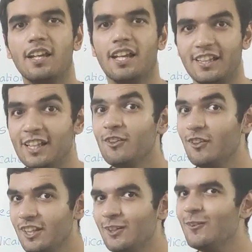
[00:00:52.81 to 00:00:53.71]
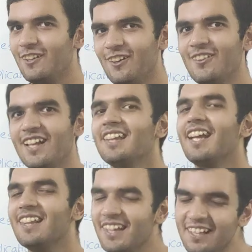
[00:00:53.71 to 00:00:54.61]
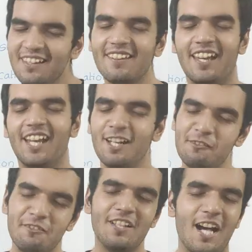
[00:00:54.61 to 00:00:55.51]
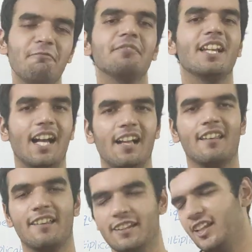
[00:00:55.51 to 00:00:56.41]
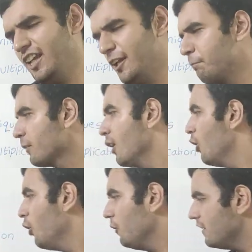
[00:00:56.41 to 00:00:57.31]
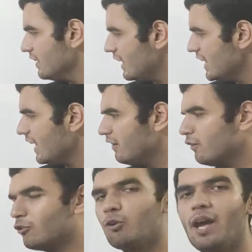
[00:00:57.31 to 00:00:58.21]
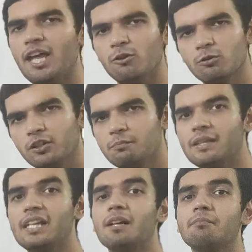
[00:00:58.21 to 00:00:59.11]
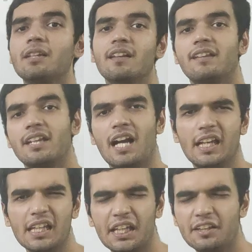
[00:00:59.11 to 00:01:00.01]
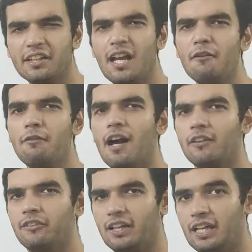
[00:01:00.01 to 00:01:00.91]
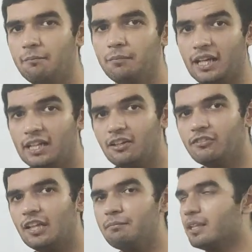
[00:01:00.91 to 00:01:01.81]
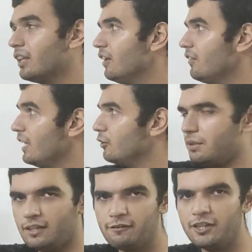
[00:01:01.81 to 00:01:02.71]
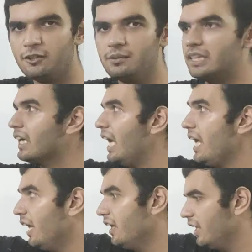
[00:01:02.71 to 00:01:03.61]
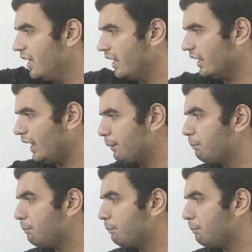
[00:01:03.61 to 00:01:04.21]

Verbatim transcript: नहीं तीन और तीन तो छः हो जाता है तीन सेकेंड में भी आप निकाल सकते हैं उसी तरीके से स्क्वायर रूट भी हमने सीखा कि कितना फास्ट अगर आप ट्रेडिशनल मेथड जाएं तो मैंने वीडियो में दिखाया है कि